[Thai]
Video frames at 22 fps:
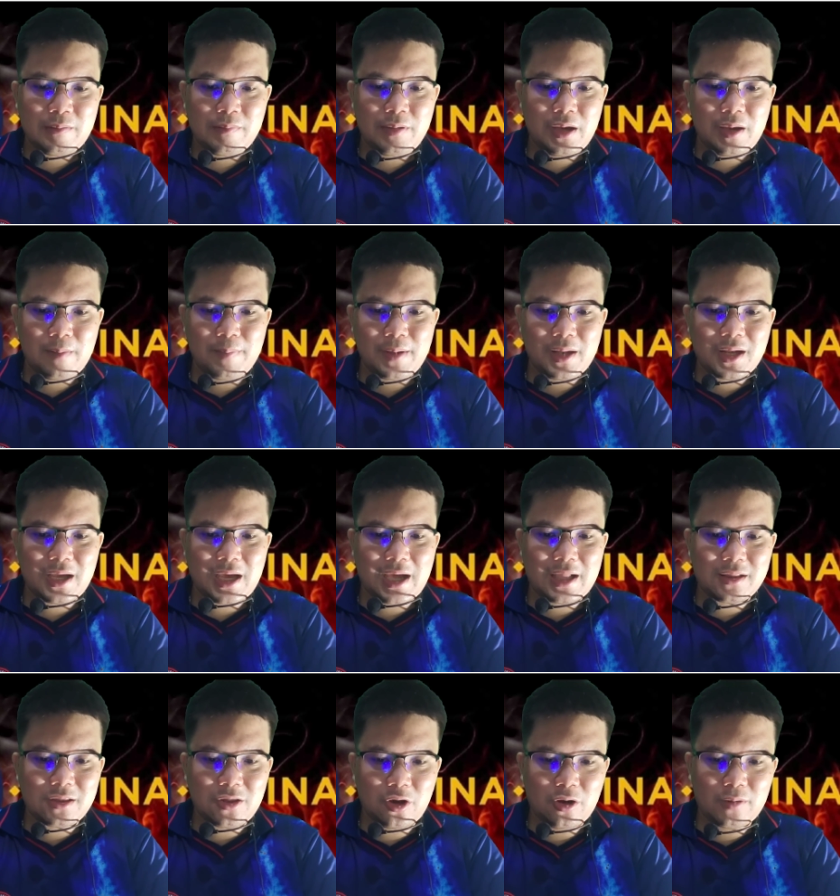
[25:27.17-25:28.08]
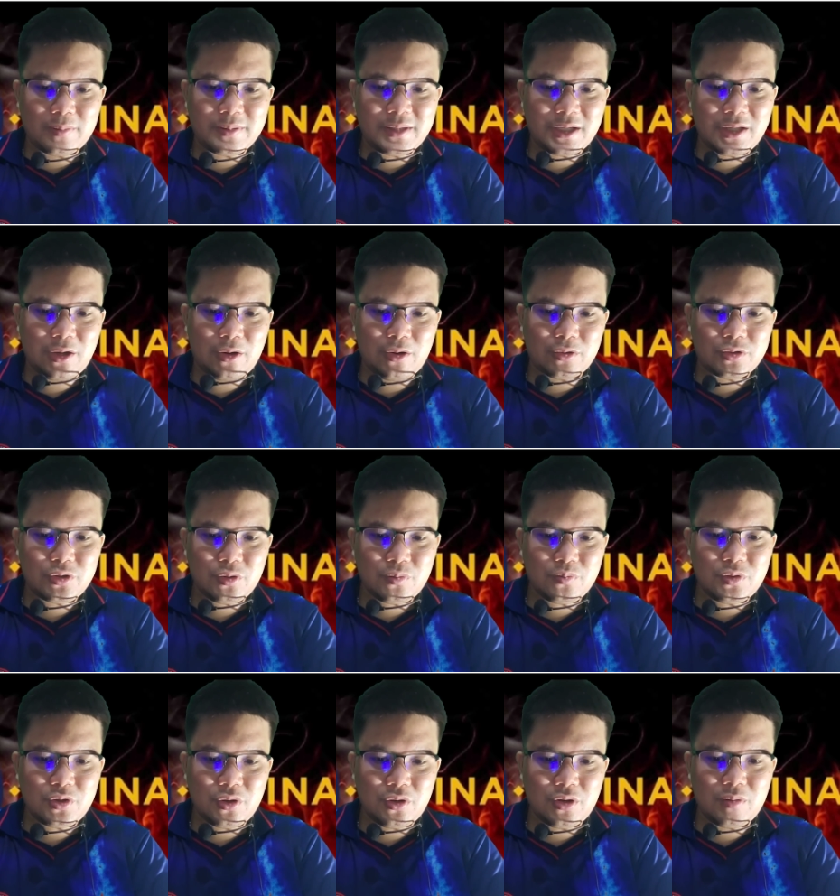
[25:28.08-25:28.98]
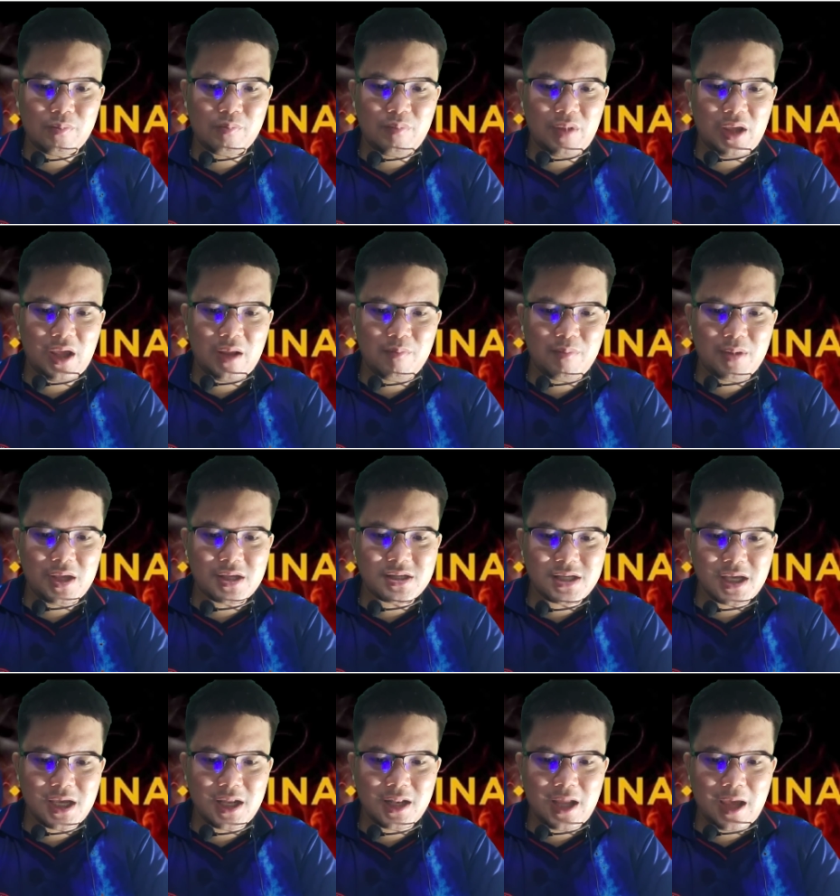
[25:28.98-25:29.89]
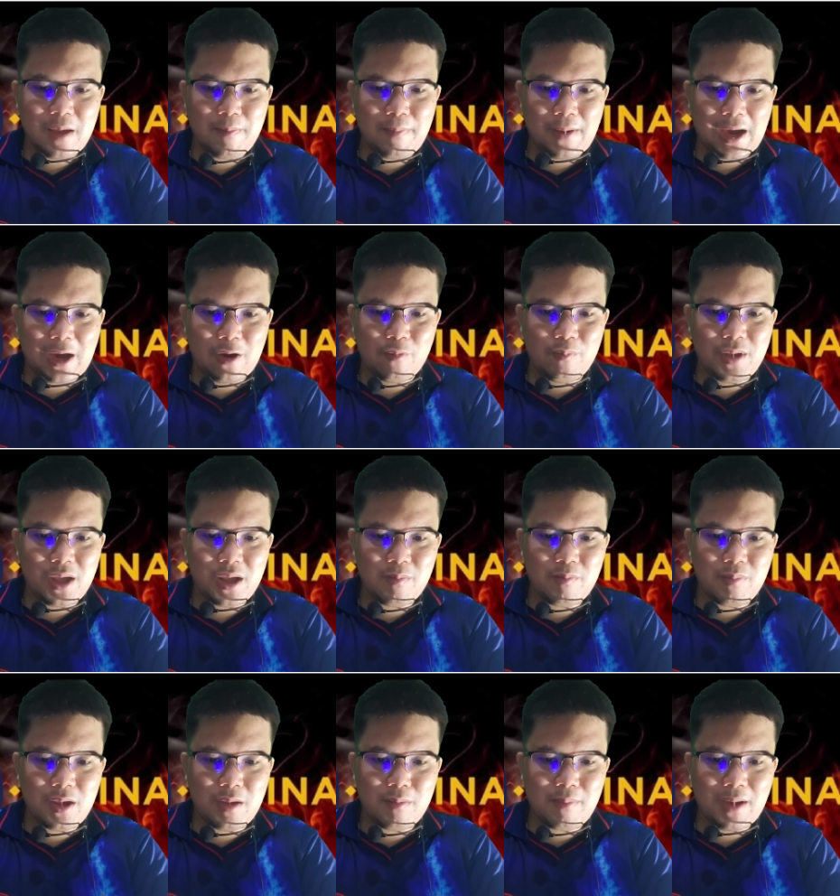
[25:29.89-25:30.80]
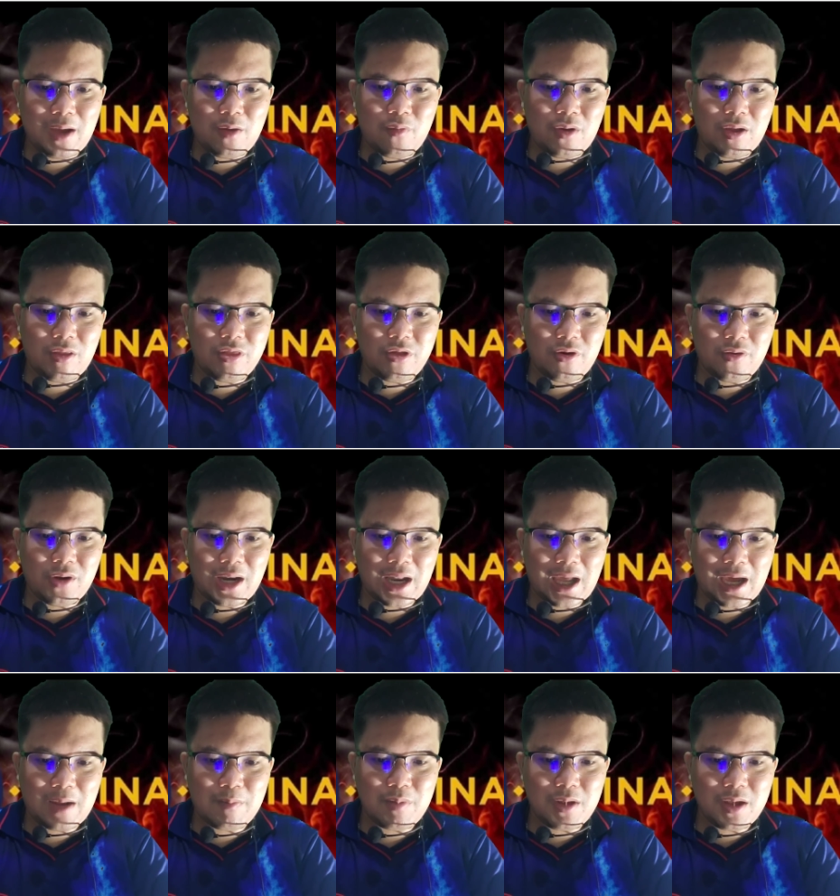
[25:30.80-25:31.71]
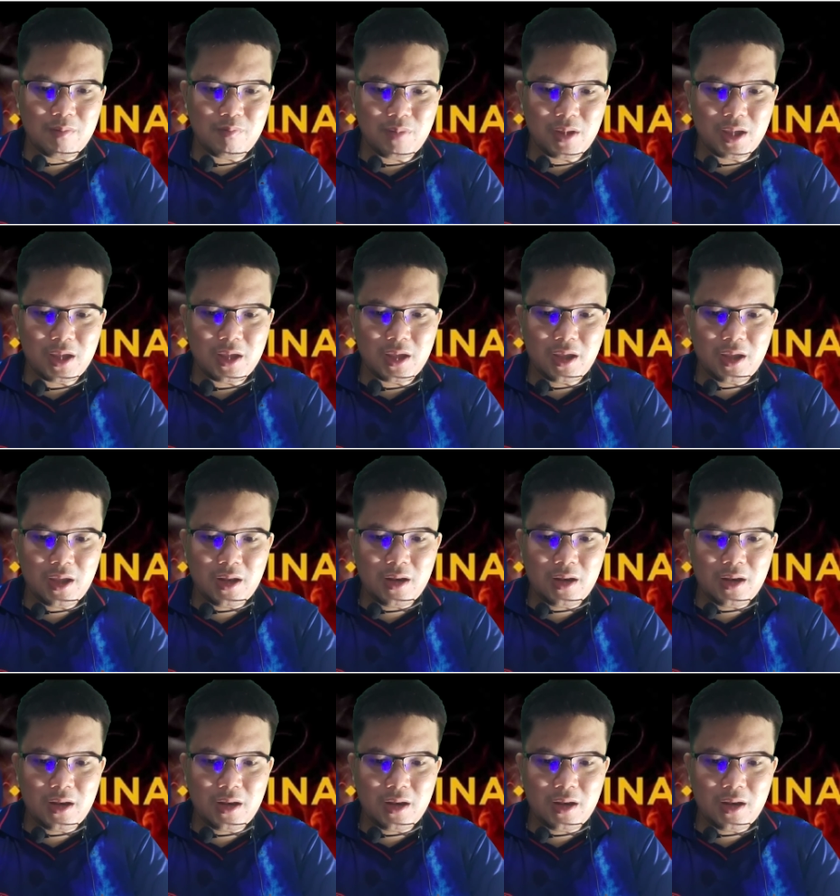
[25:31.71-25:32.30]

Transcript: เพื่อเป็นการตอบสนองชุมชน บี เอ็น บี Chain ได้เผา บี เอ็น บี มากกว่าสองล้าน บี เอ็น บี